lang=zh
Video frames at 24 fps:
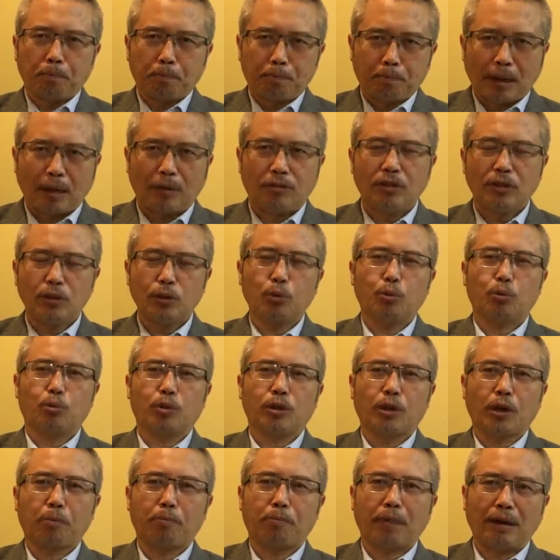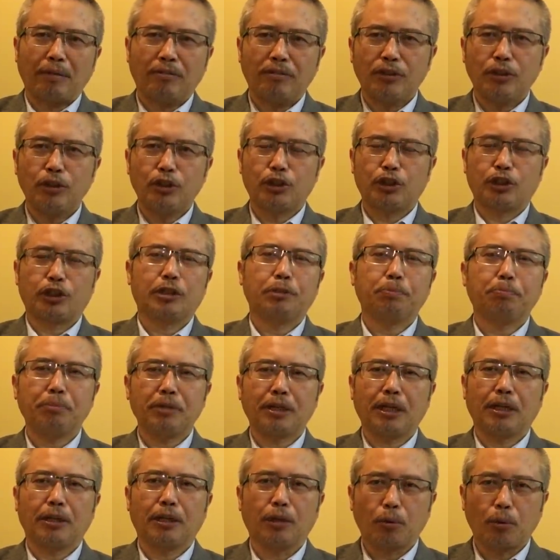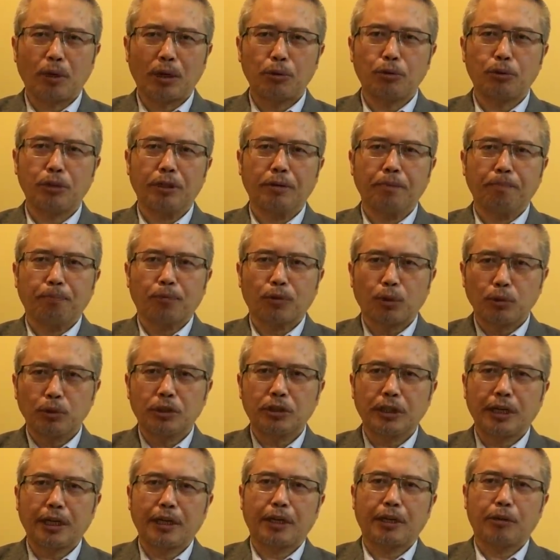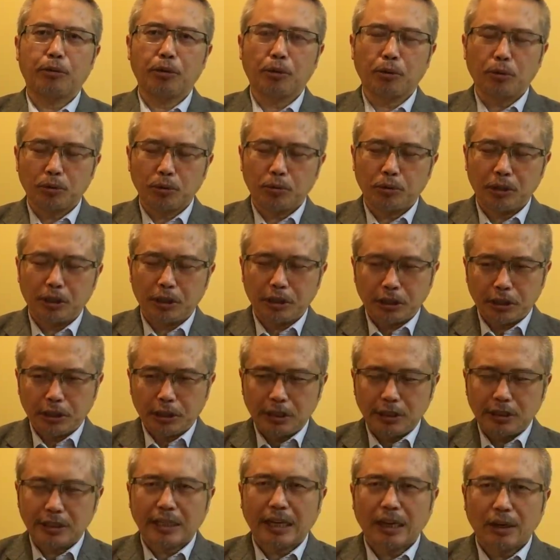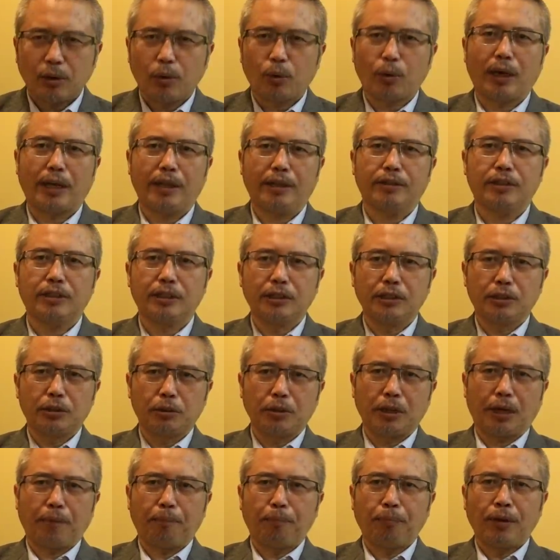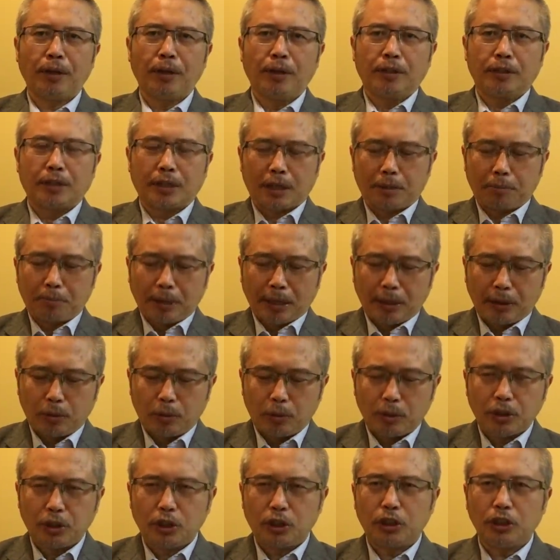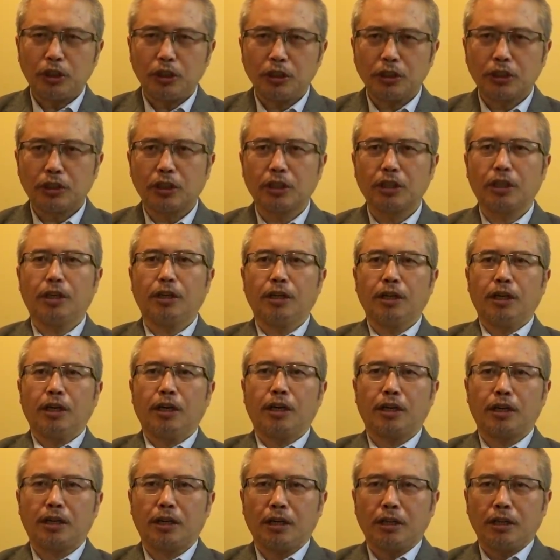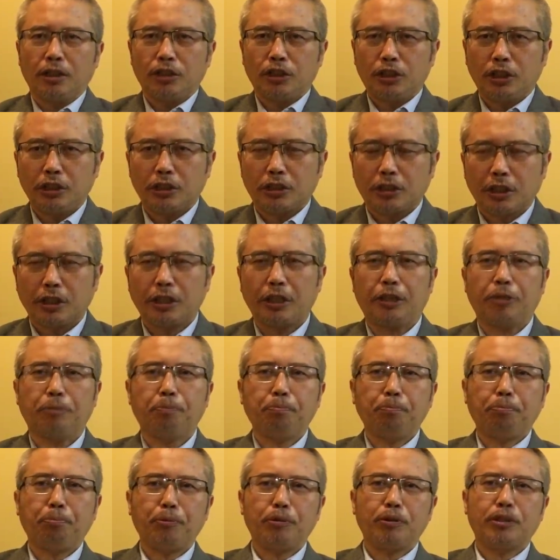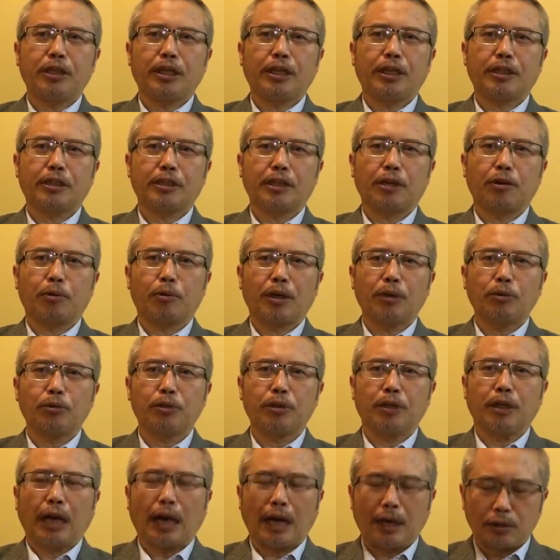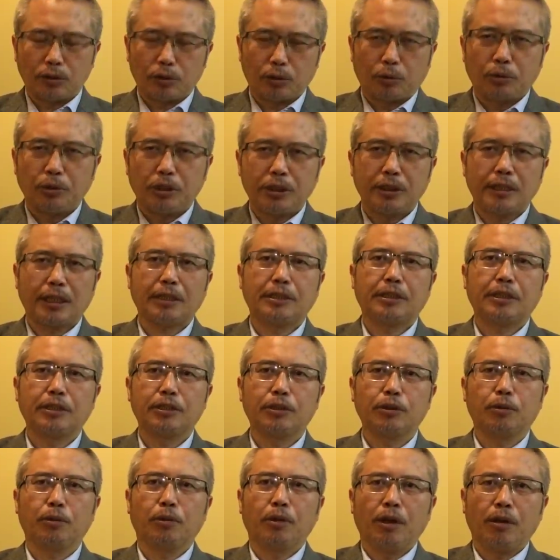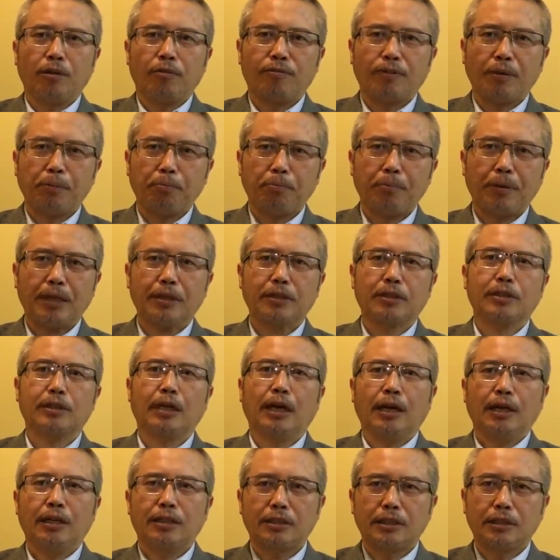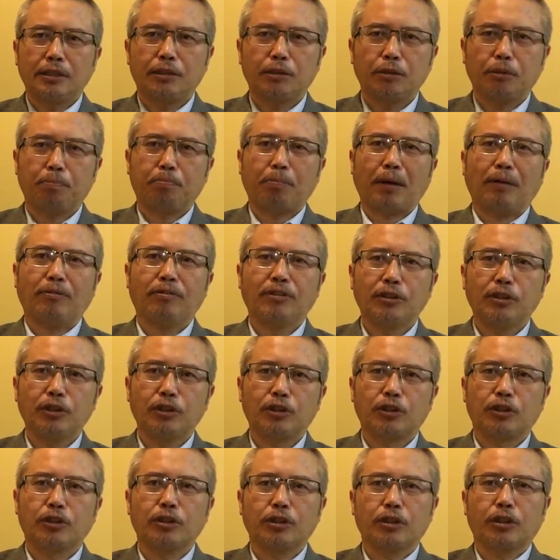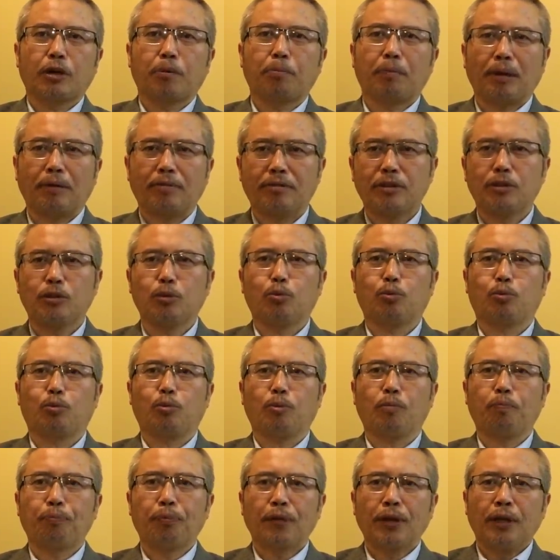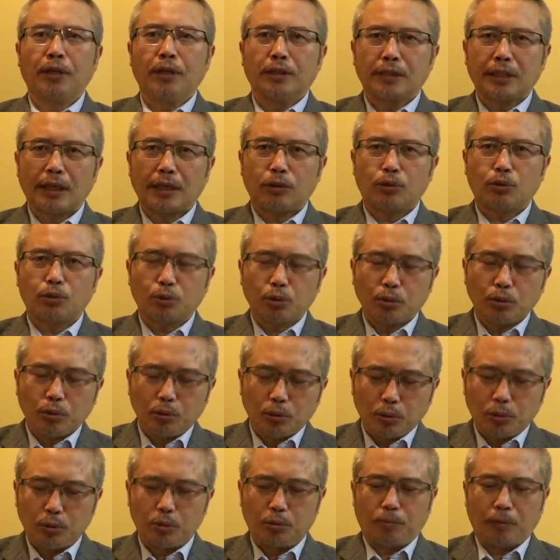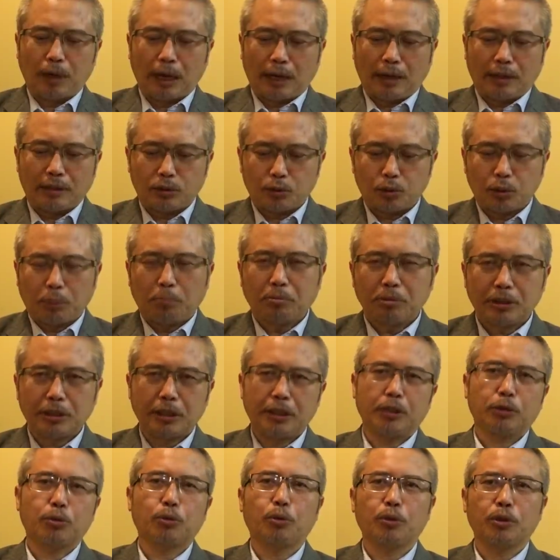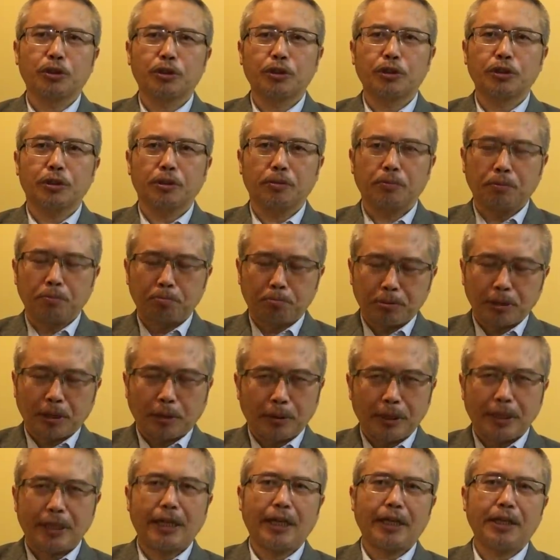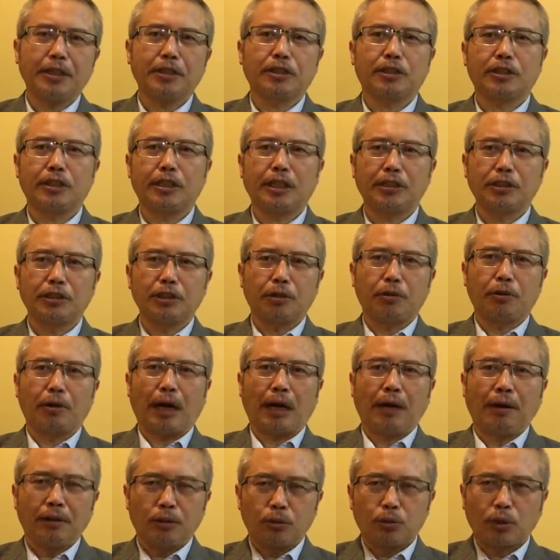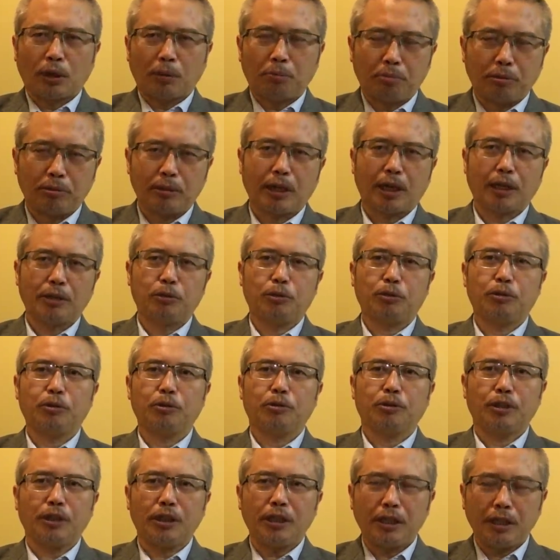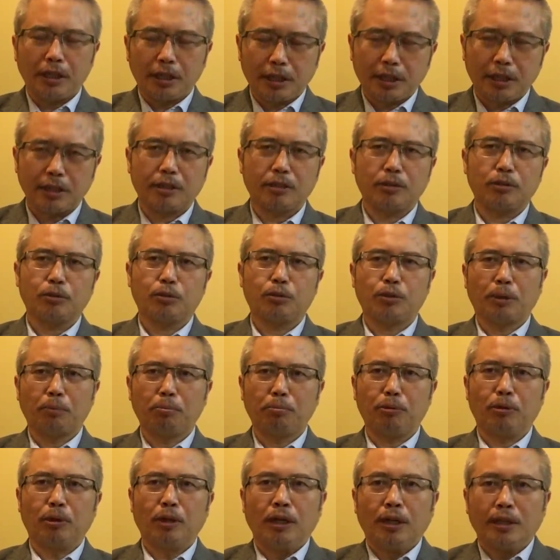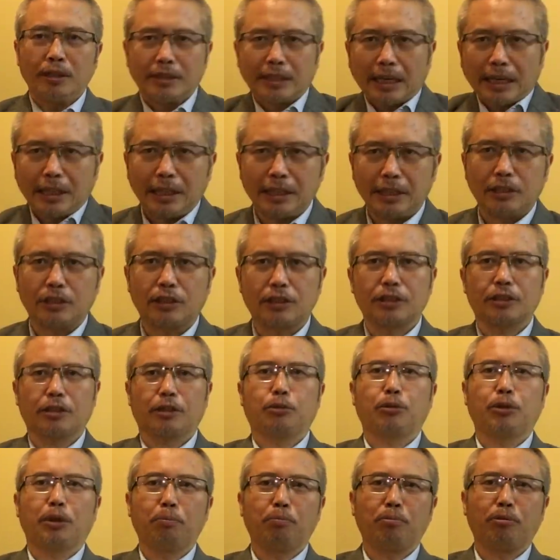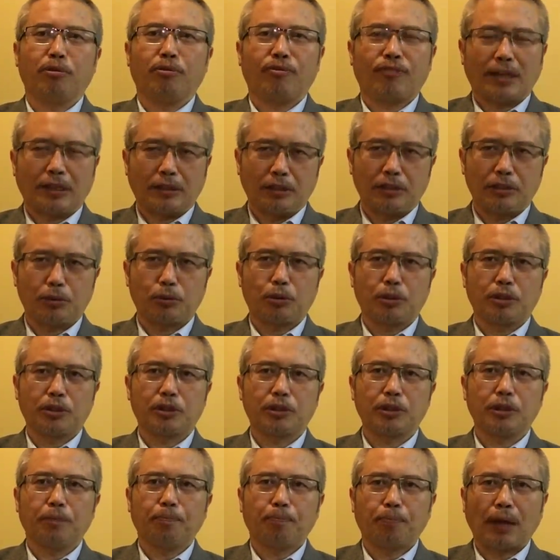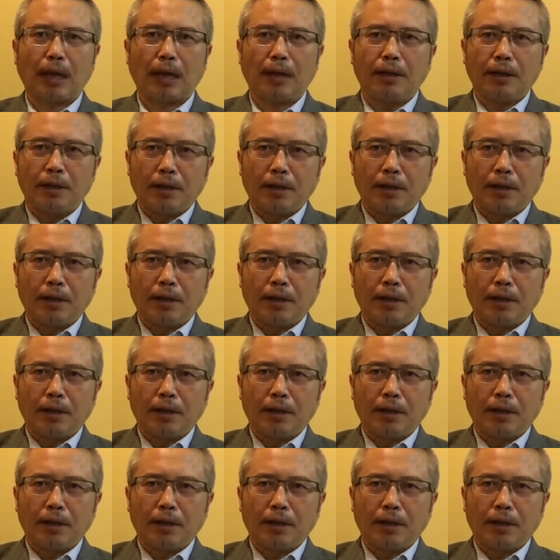百分之五到百分之十不等的关税，同时呢，也对过去已经暂缓征收的这个美国汽车和汽车零部件的这个关税啊，重新再征收，分别是征收百分之十到百分之五。在中共啊宣布这些措施不到一天的时间之后啊，川普当局立刻的就宣布再一次的宣布反制措施，那。